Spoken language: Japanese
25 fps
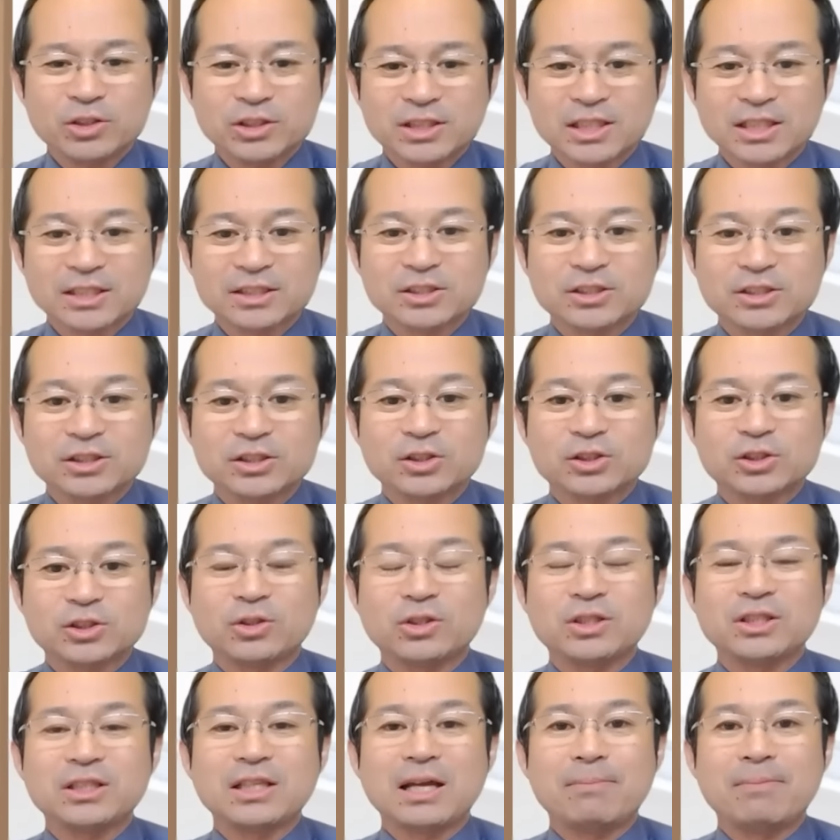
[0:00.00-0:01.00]
もしかすると
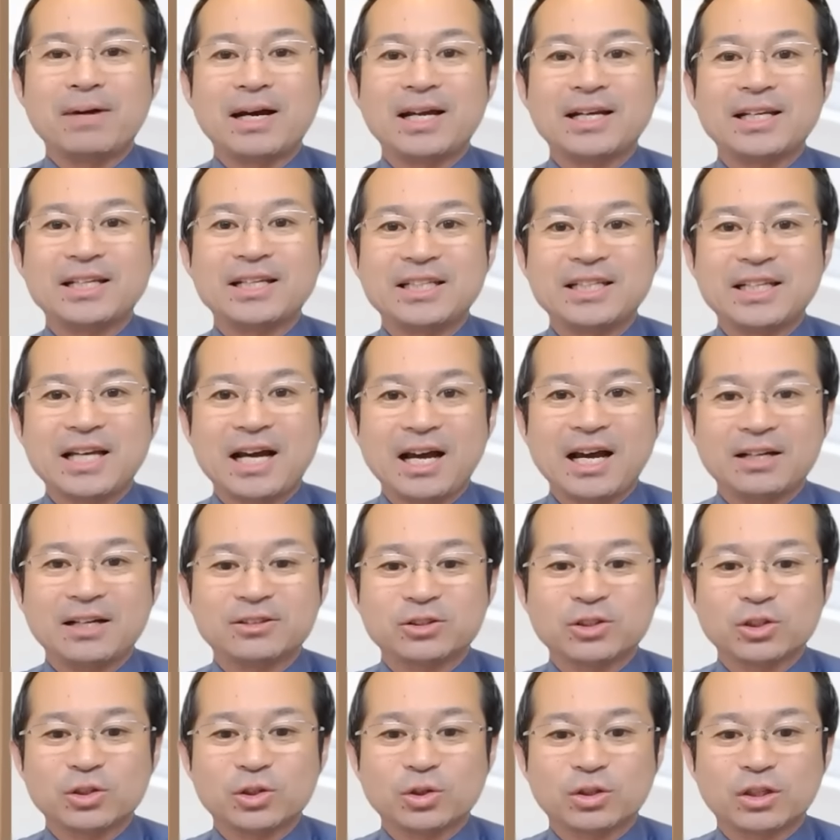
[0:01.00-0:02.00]
そういった周りにあ
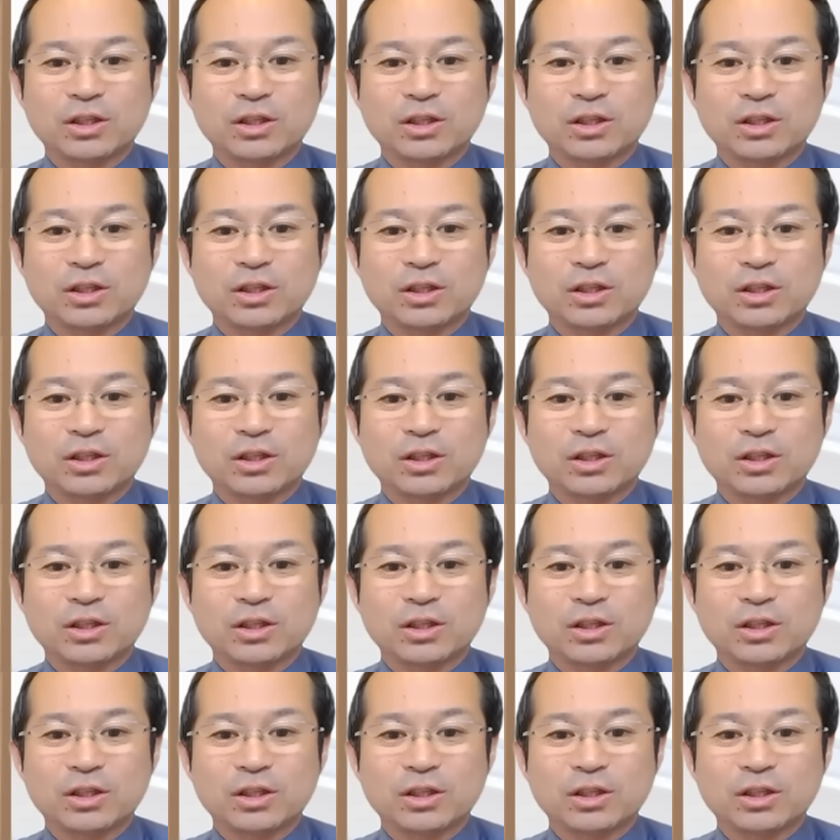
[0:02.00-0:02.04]
ると